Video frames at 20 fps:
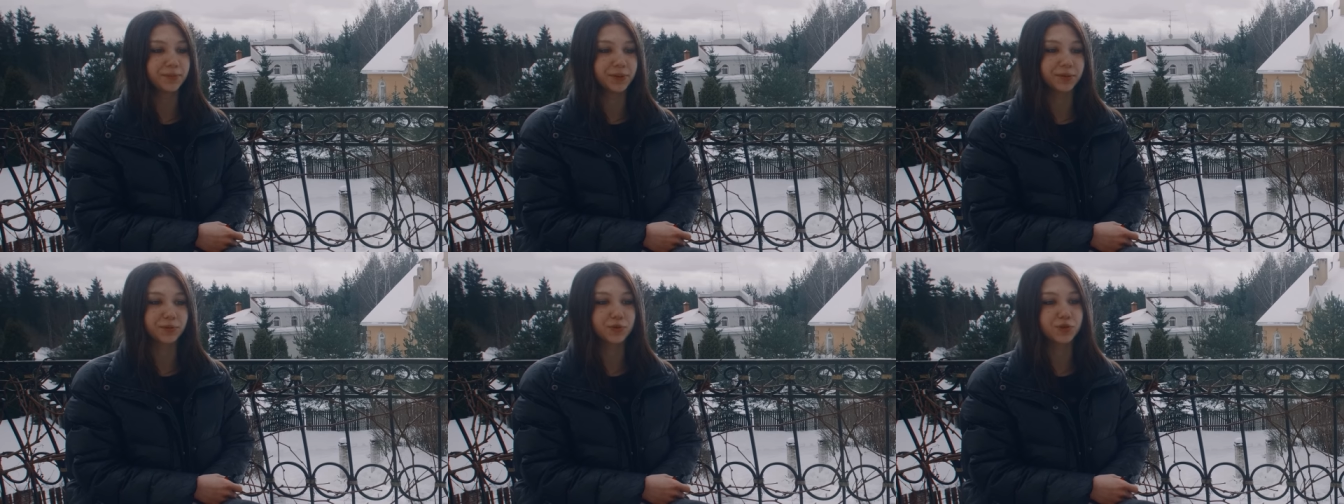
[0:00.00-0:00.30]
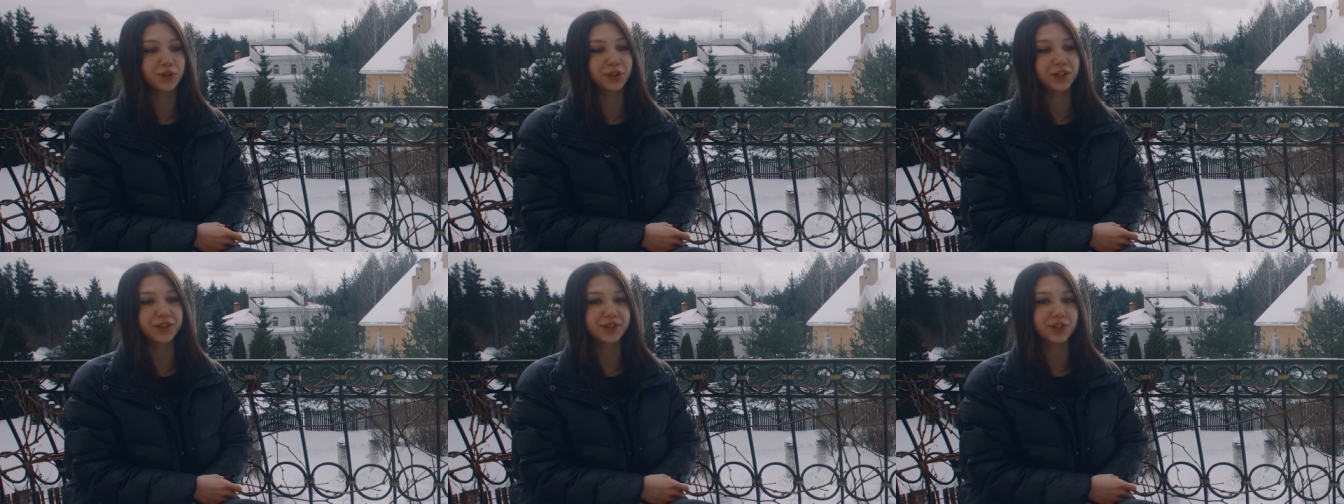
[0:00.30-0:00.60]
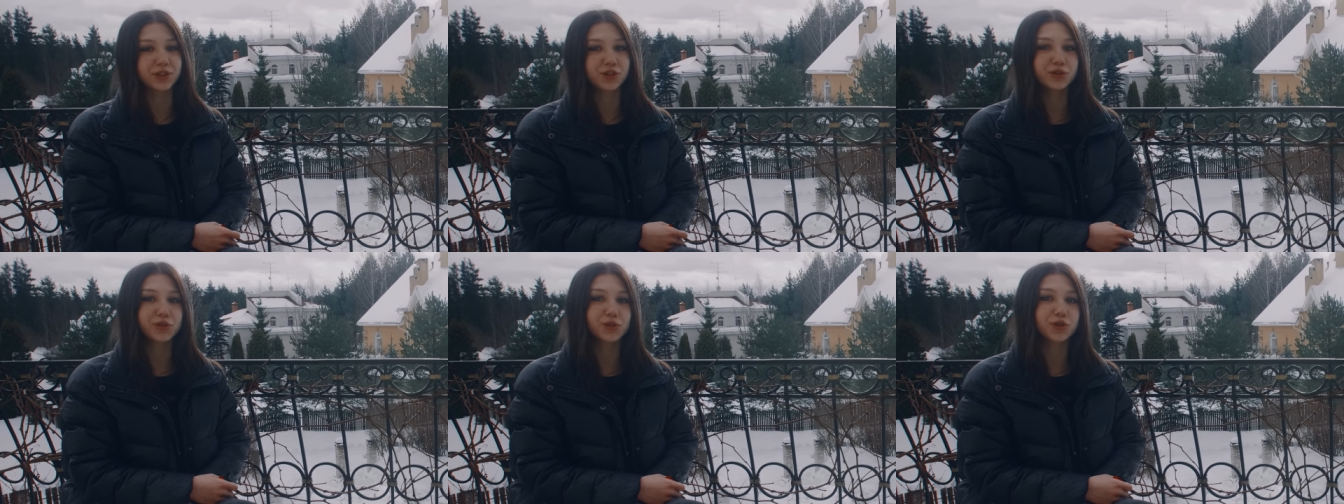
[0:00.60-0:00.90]
потому что так
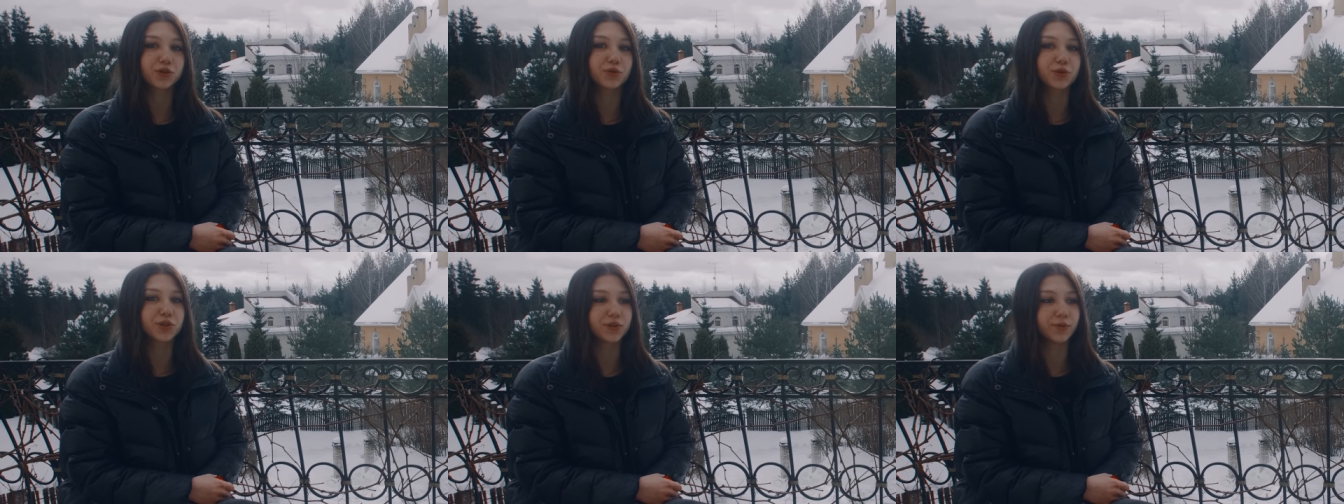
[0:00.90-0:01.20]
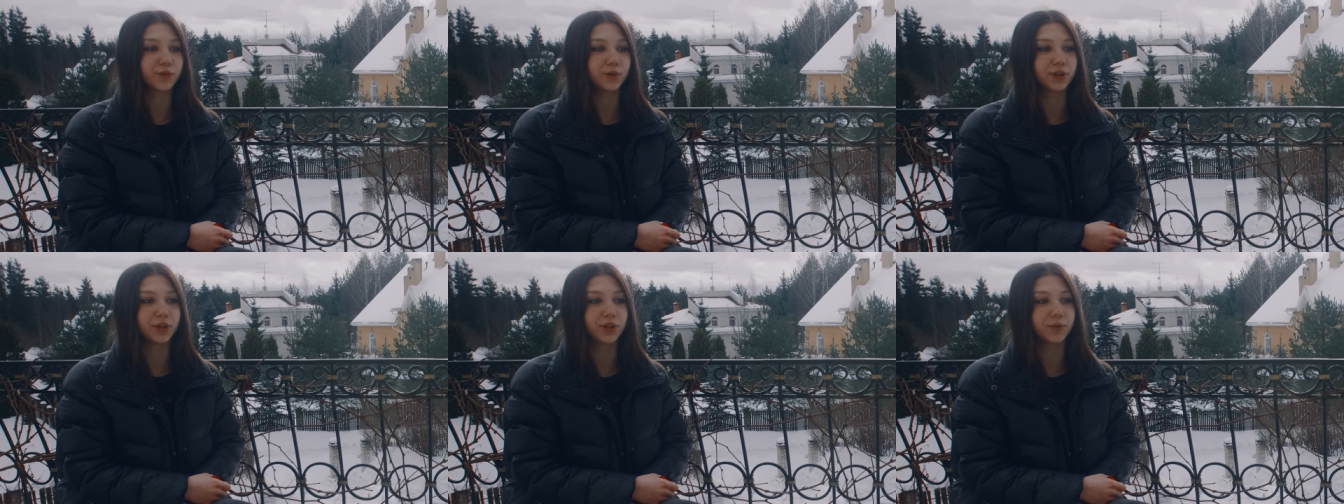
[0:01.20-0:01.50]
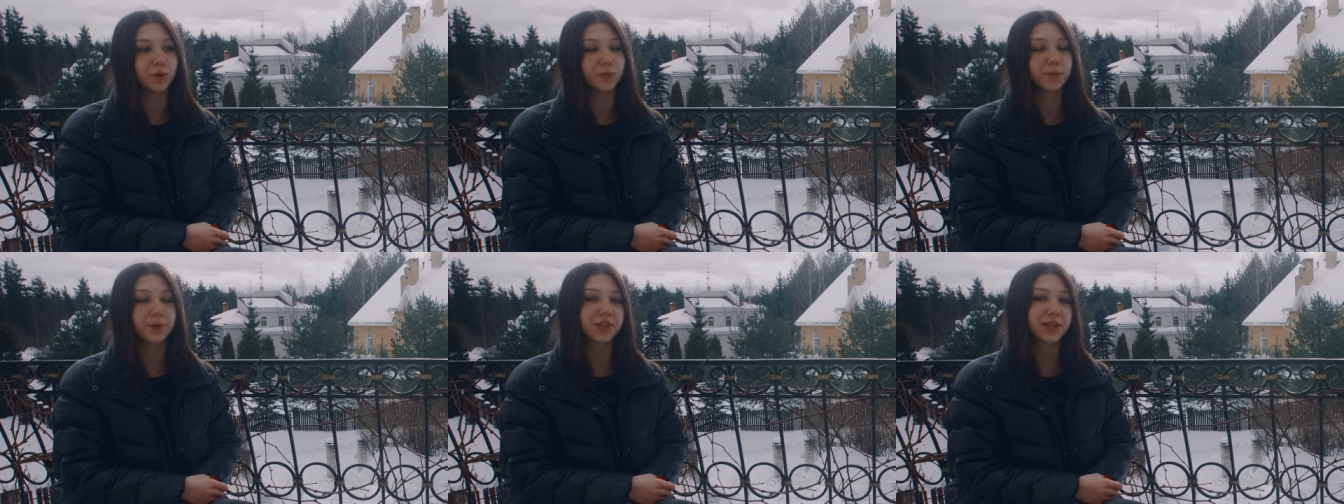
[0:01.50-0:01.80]
сложилось, что сегодня
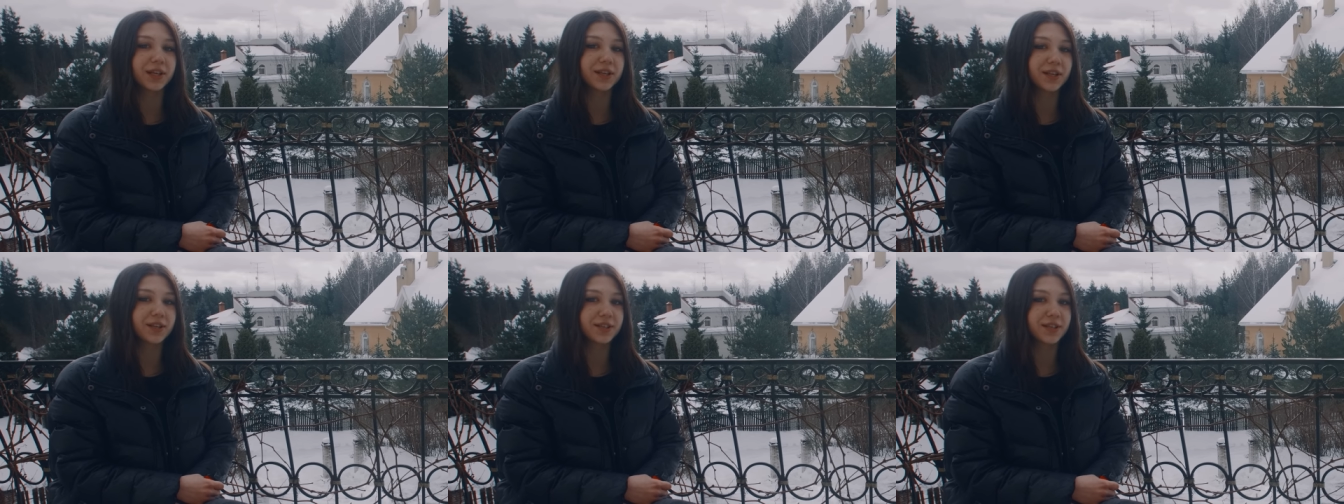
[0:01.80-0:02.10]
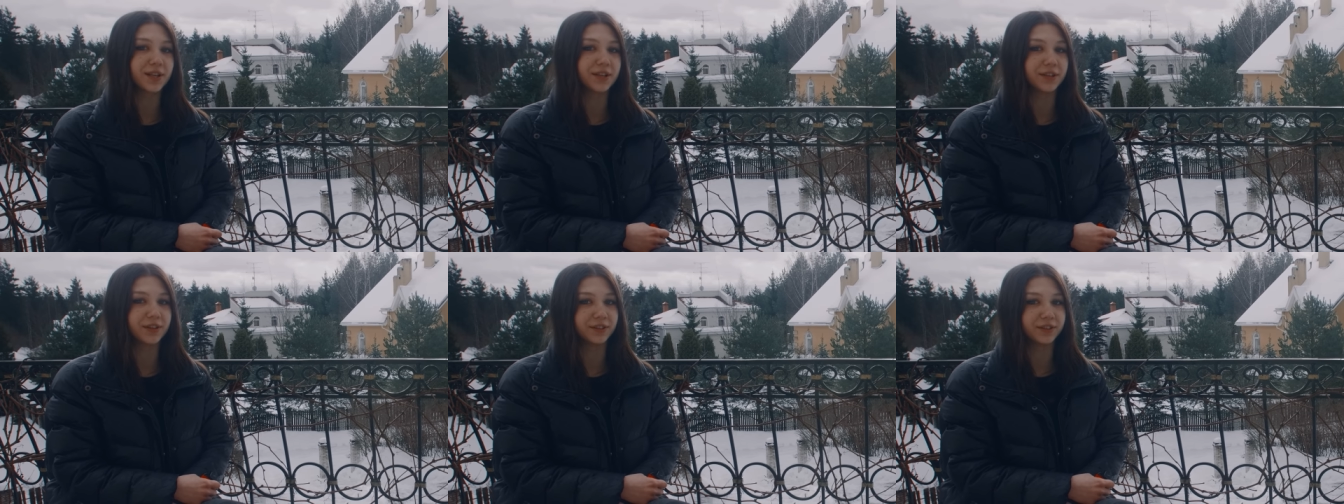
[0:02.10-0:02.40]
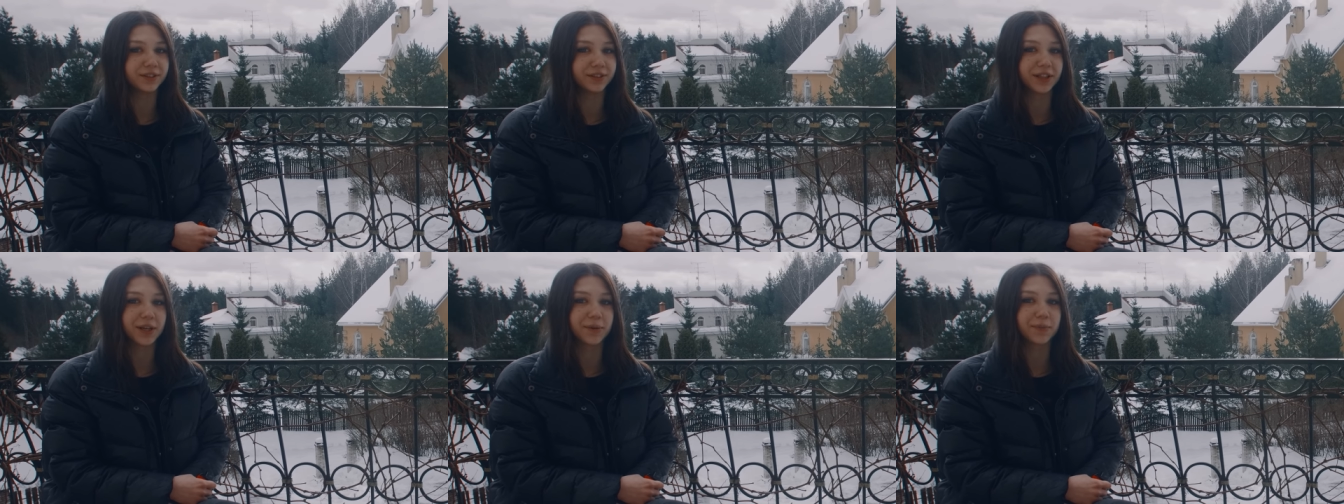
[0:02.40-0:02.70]
мой последний день
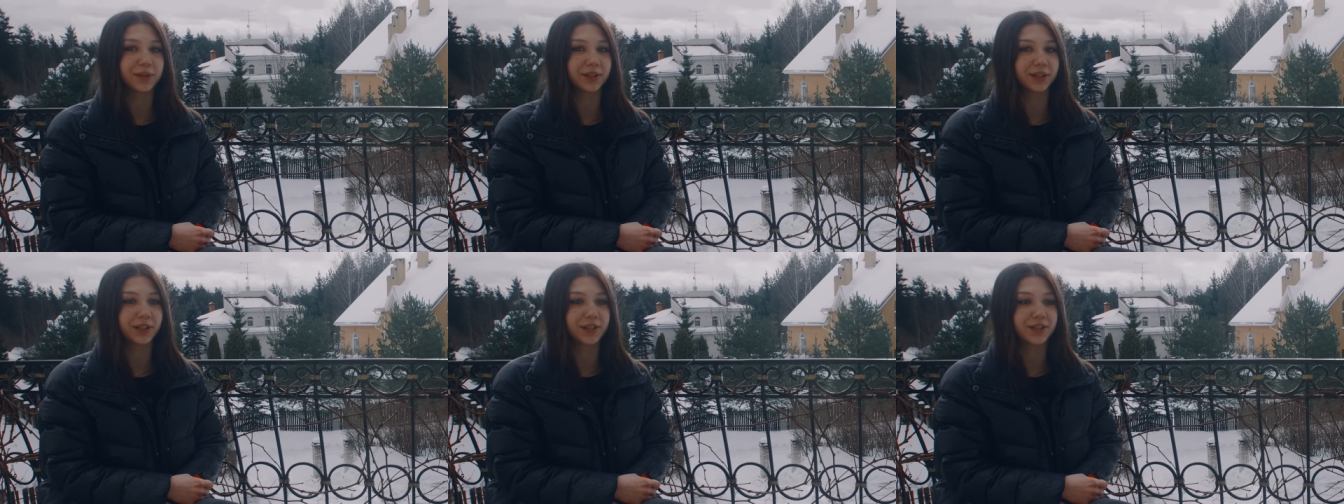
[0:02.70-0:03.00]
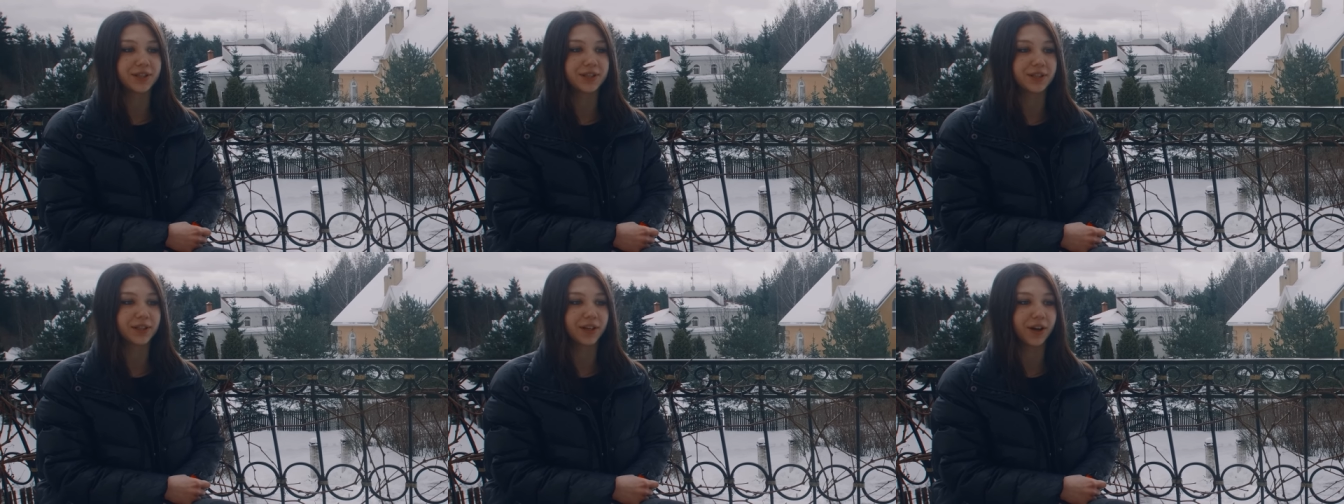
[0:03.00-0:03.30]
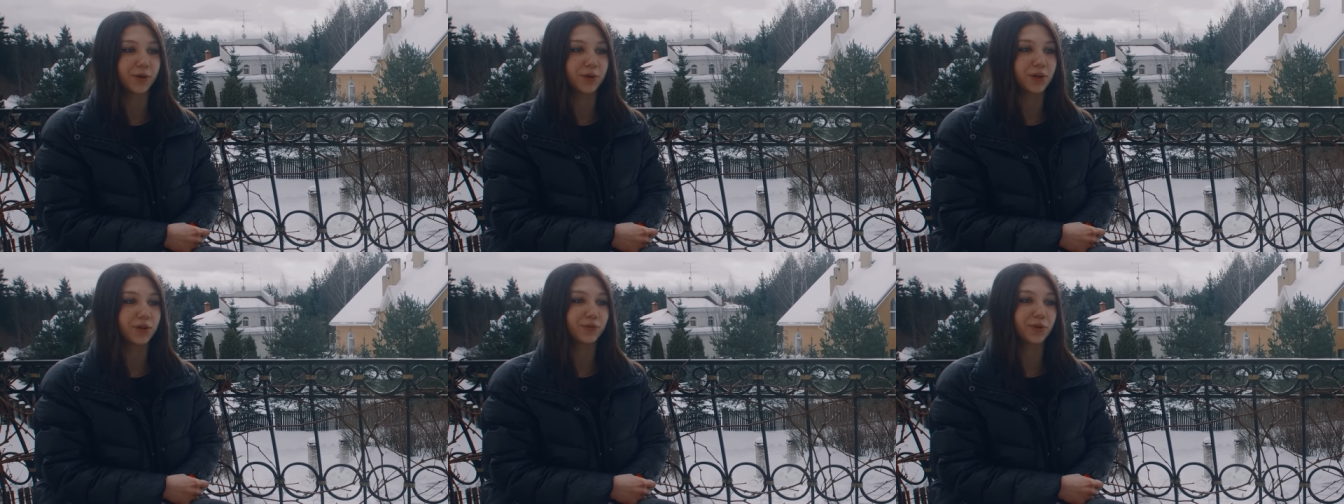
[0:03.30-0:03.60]
э, реабилитации,
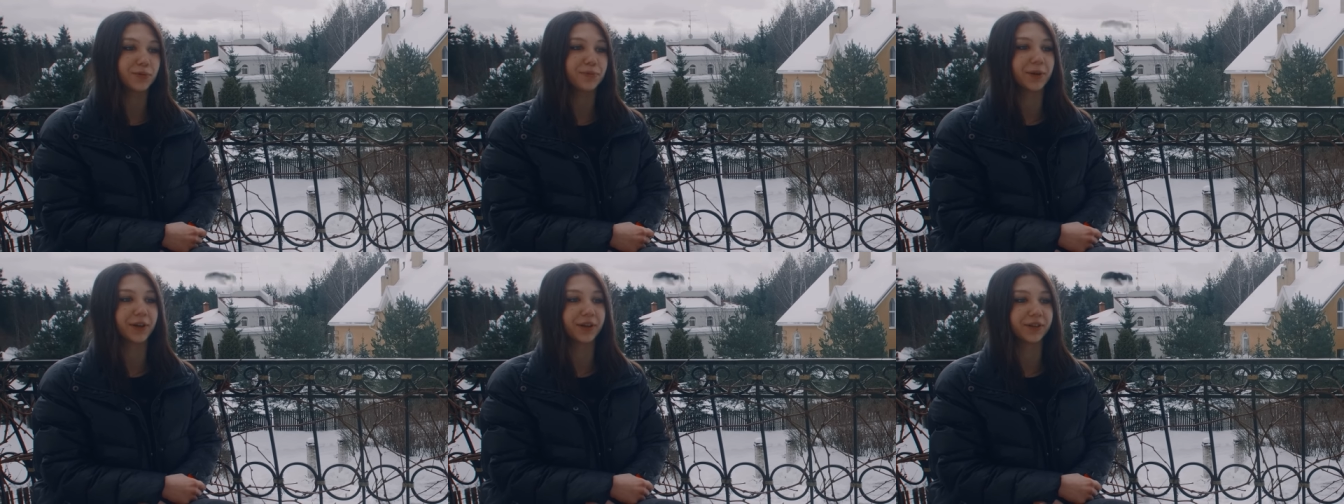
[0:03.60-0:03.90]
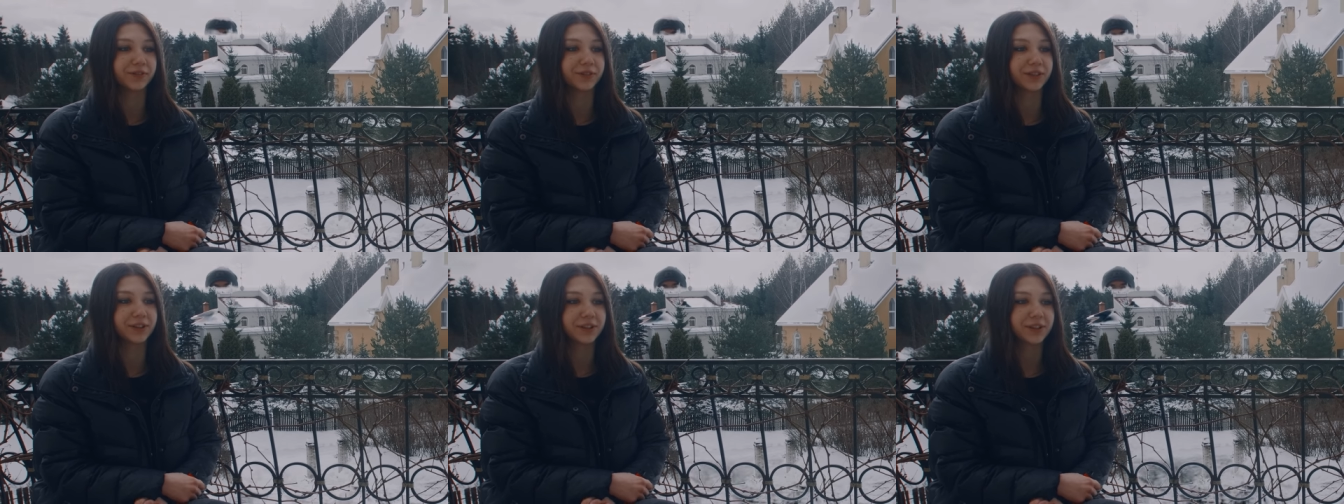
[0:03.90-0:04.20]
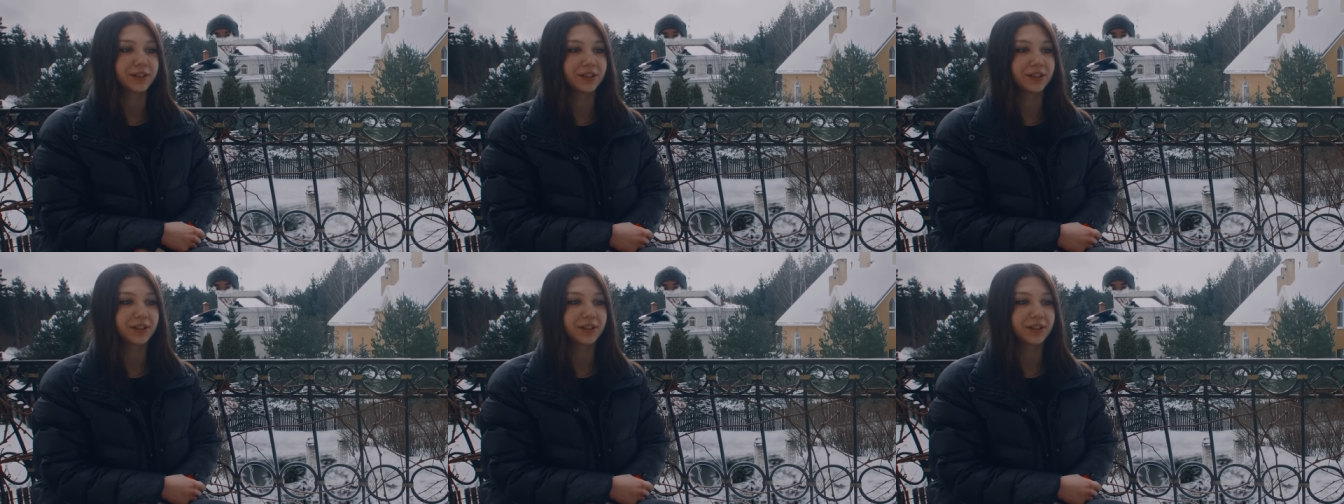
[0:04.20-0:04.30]
а у него первый.